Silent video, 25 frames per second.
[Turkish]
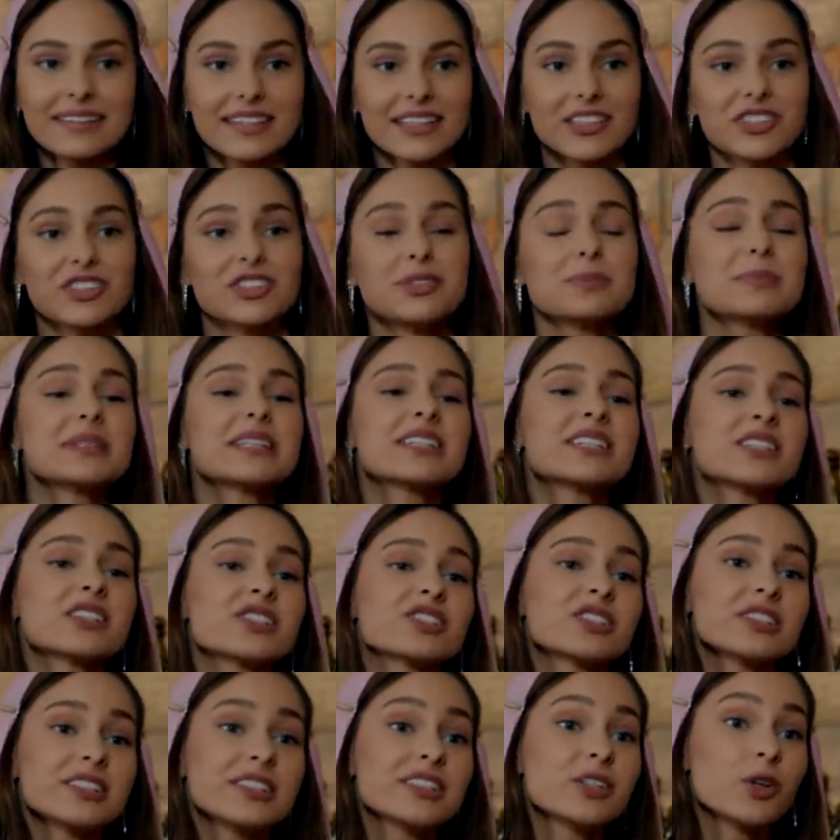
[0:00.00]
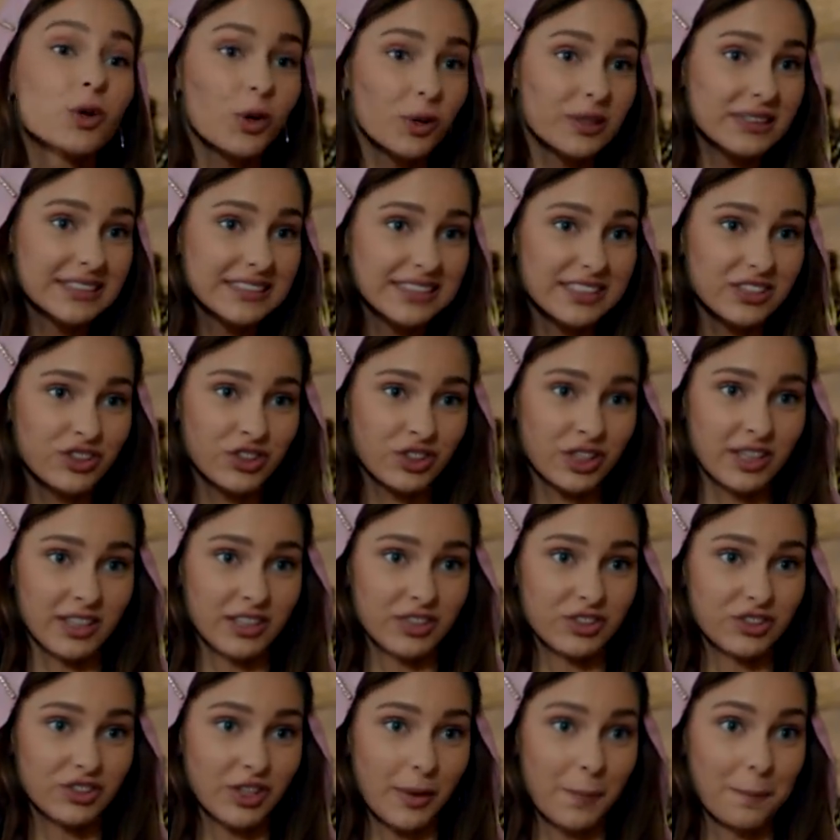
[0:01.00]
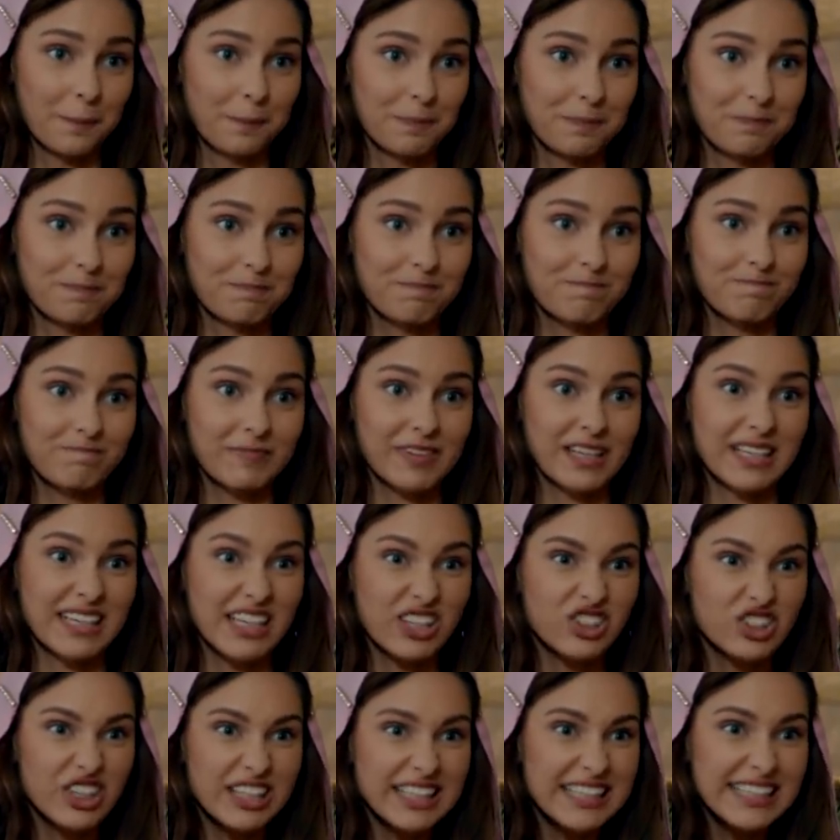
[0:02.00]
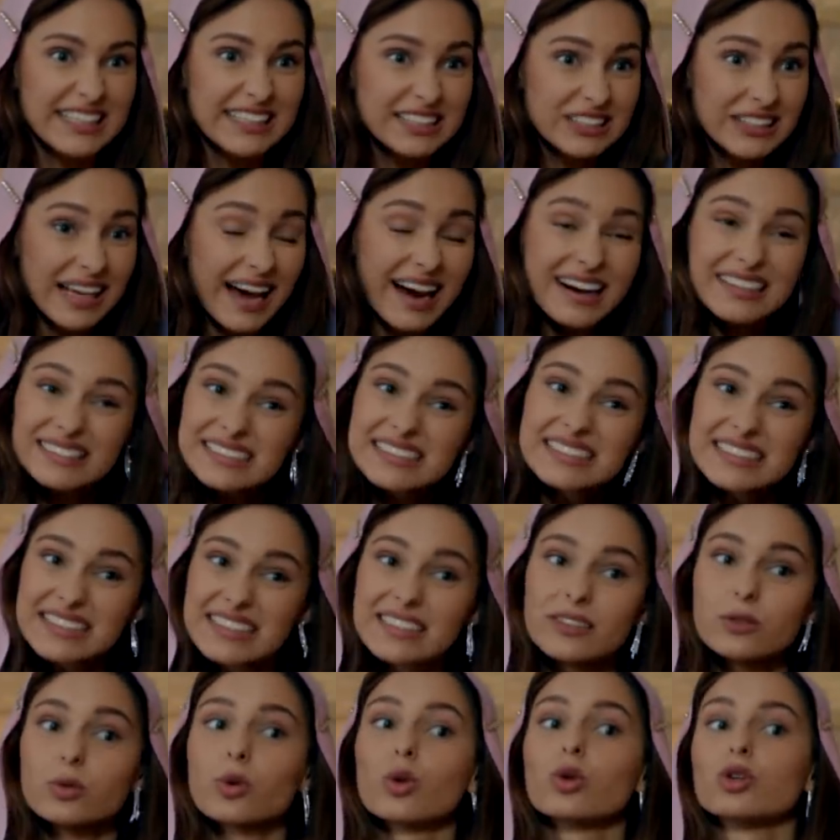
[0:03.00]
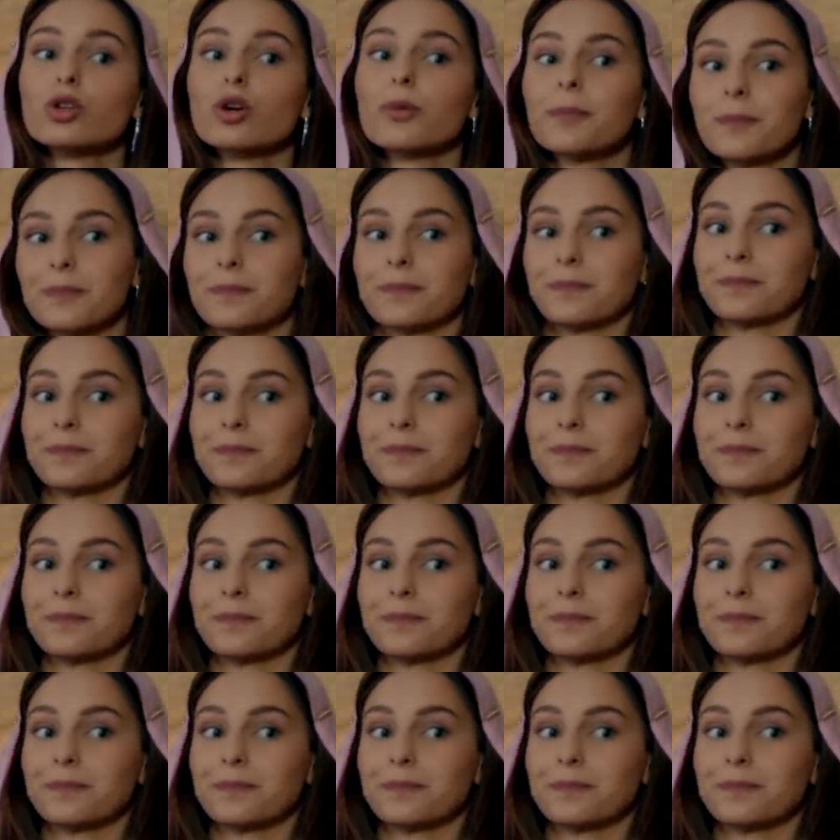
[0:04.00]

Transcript: Ya şimdi kışlık yorganları çıkaracağım. Geceleri artık serin olacağım.